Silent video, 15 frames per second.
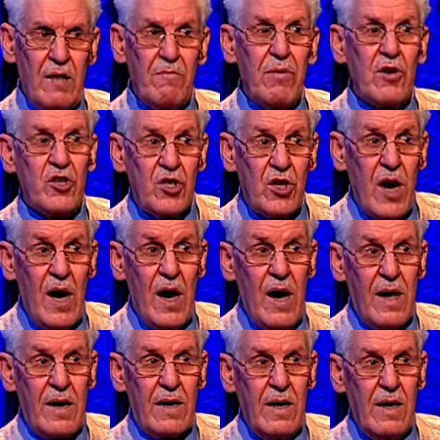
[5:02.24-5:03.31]

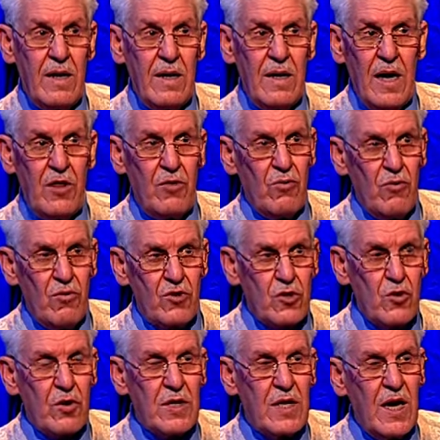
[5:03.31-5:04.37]
بشار هذو
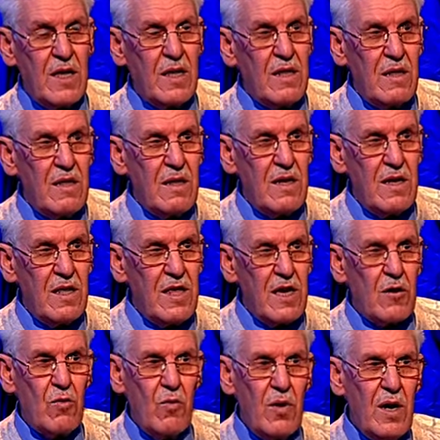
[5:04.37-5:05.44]
زرت هذا
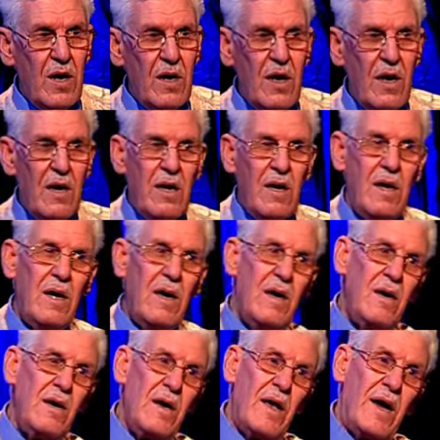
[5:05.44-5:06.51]
ذاك
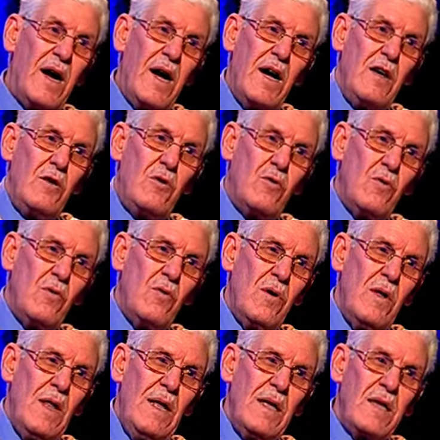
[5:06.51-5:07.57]
آه، ورأيت
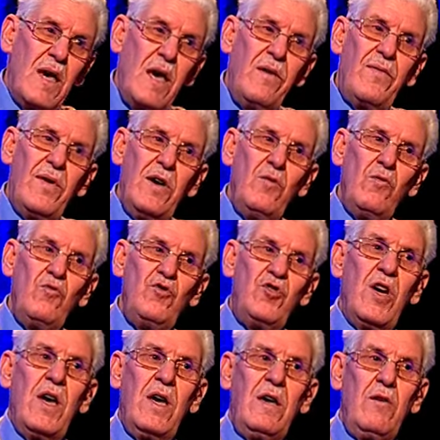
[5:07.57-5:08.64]
كيف
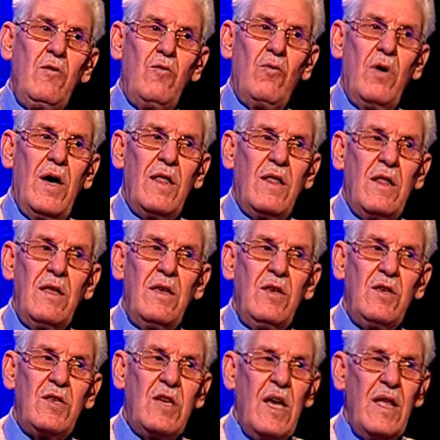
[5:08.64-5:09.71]
يجاهد هذا
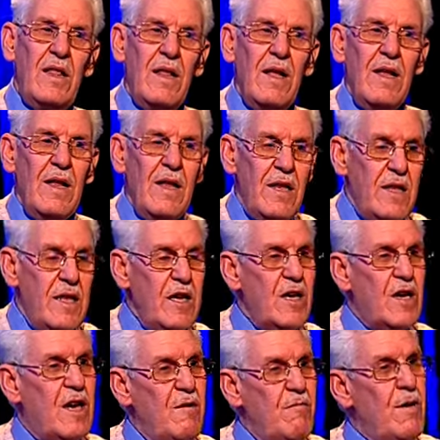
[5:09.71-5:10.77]
الإنسان اللي
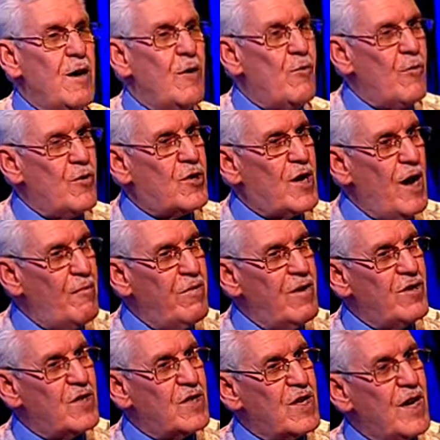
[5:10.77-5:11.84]
كما يقول الشعب
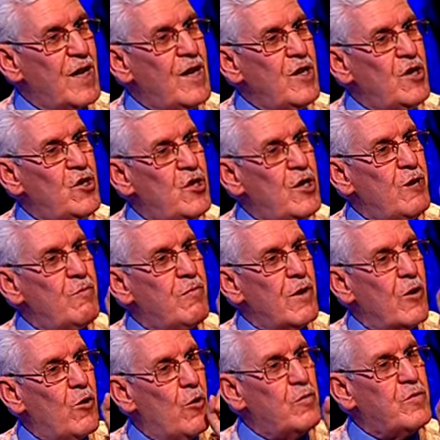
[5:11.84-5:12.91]
الجزائري يجيب
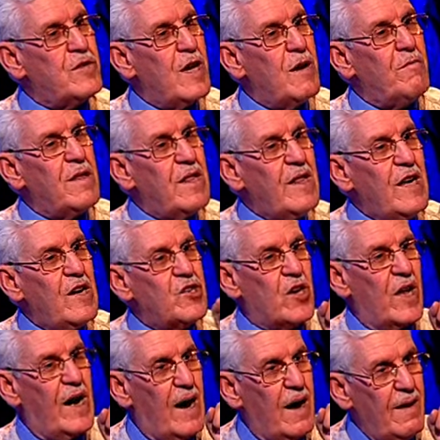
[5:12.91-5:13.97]
الخبزة من الحجرة